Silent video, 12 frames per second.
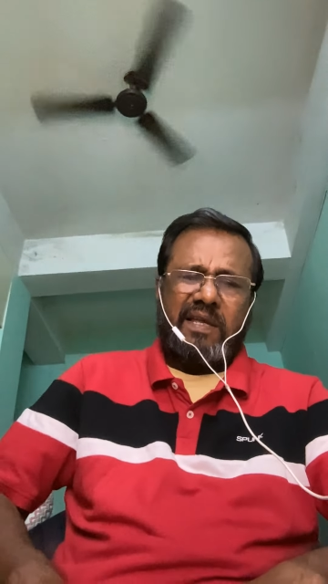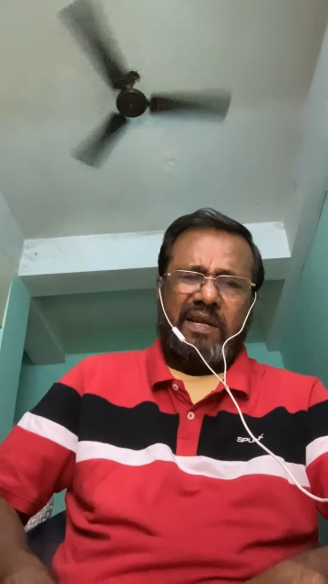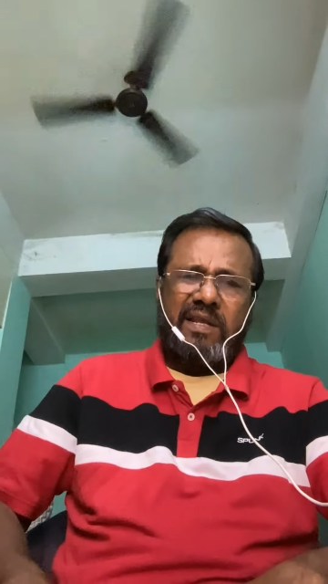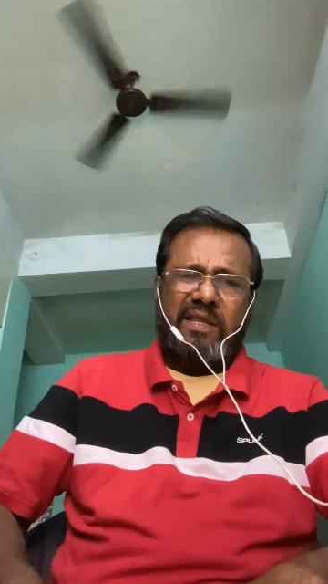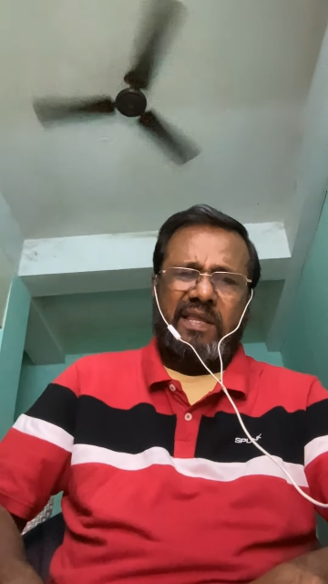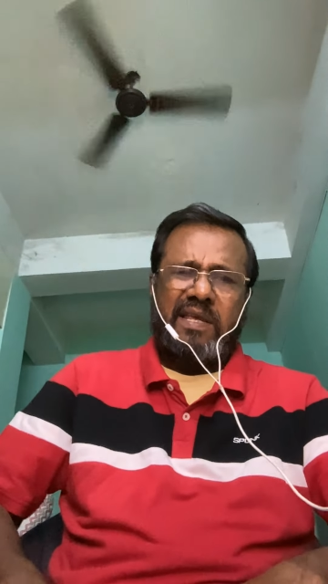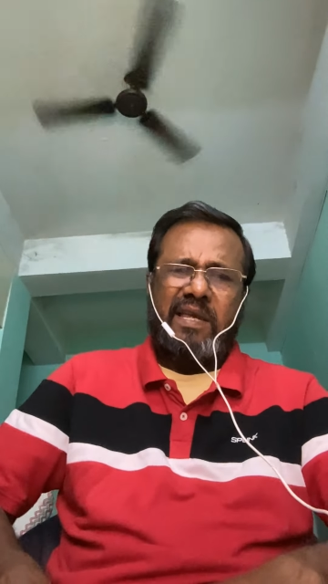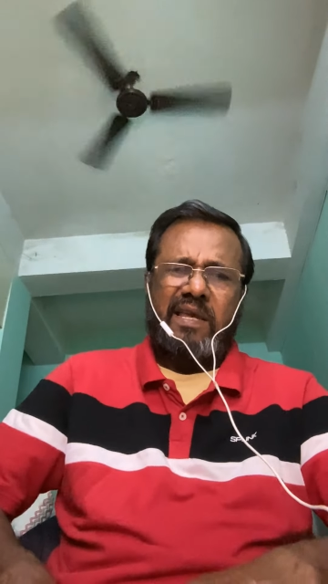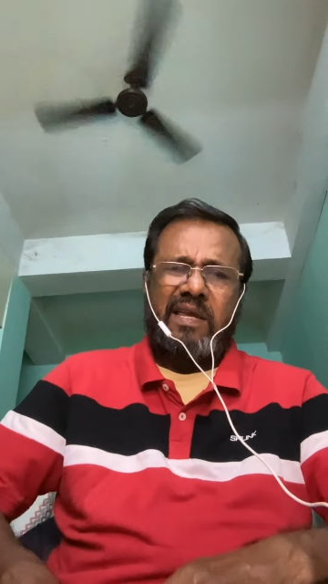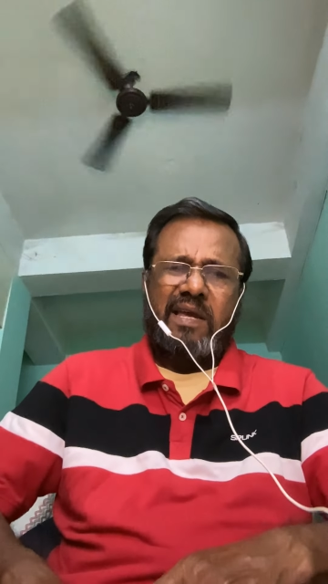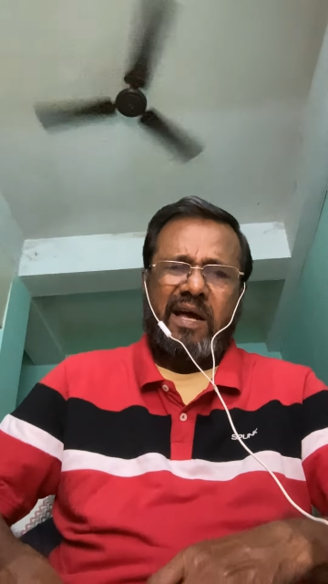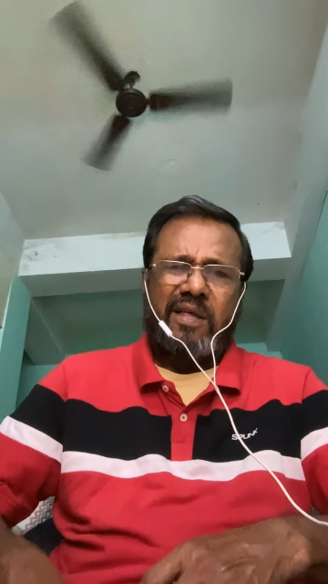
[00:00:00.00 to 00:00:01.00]
இறுதி
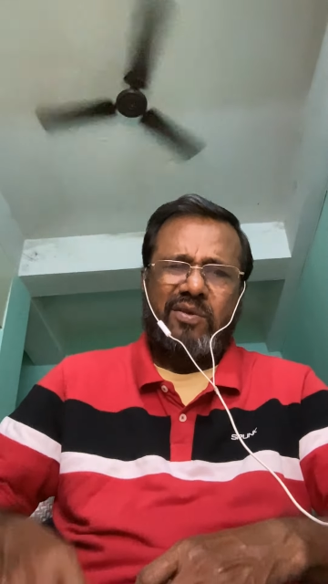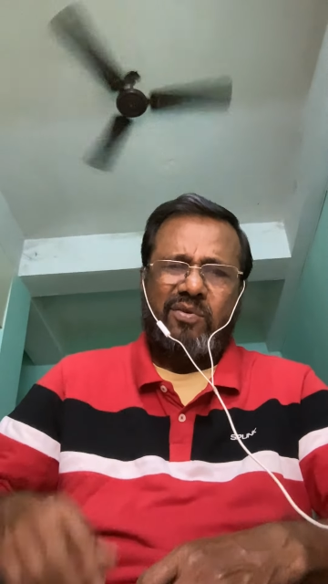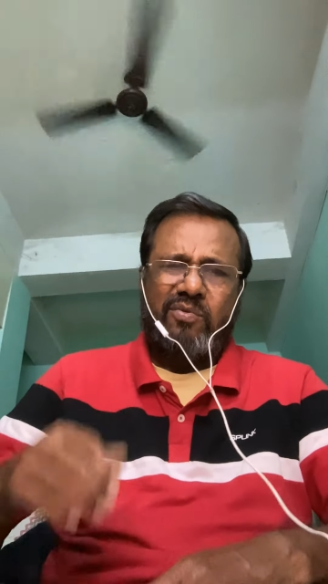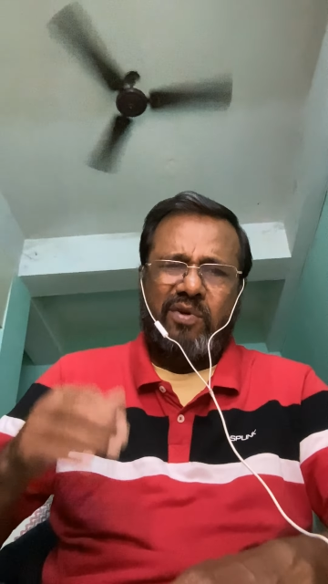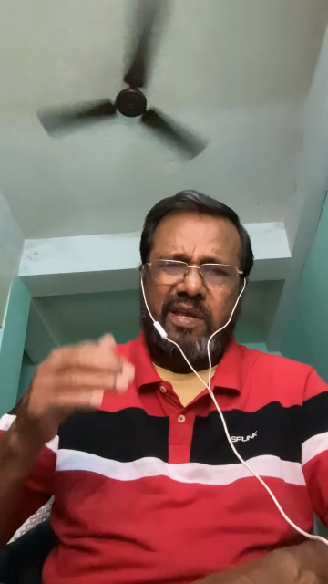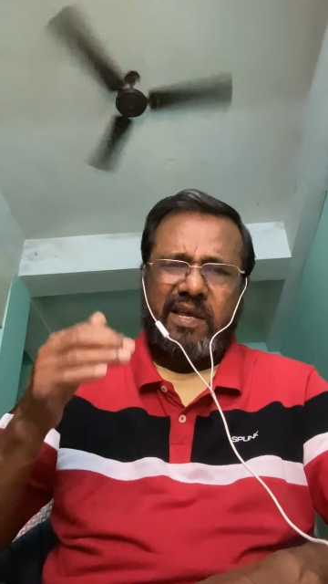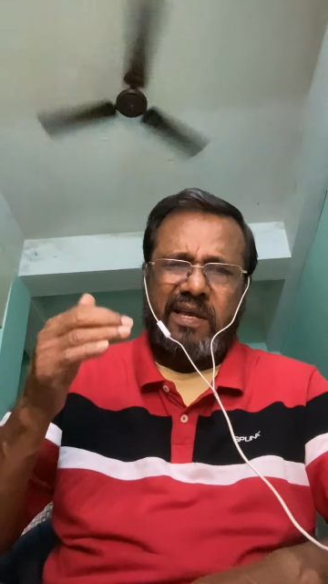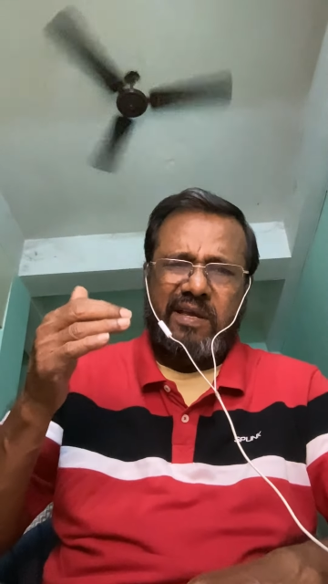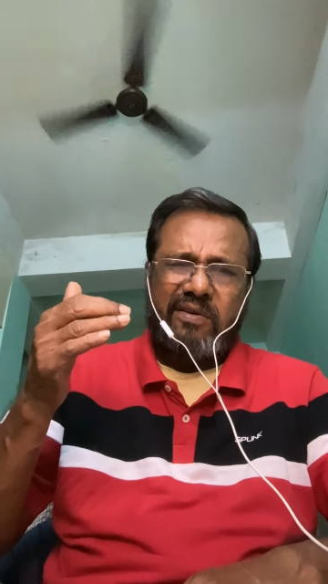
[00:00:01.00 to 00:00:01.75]
அதனுடைய